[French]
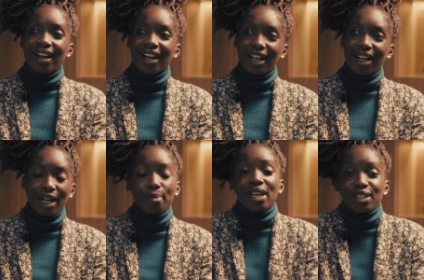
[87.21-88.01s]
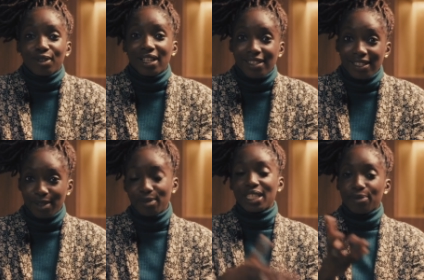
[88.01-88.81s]
un, mail de
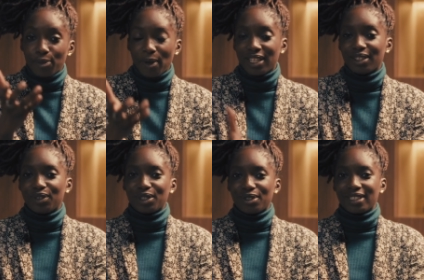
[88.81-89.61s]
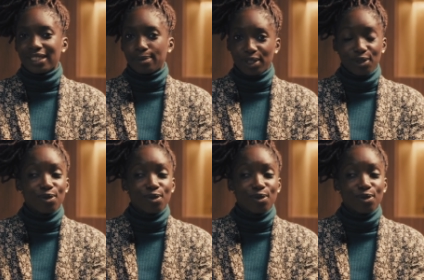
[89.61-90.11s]
l'assassin qui me parlait en fait de cette expérience.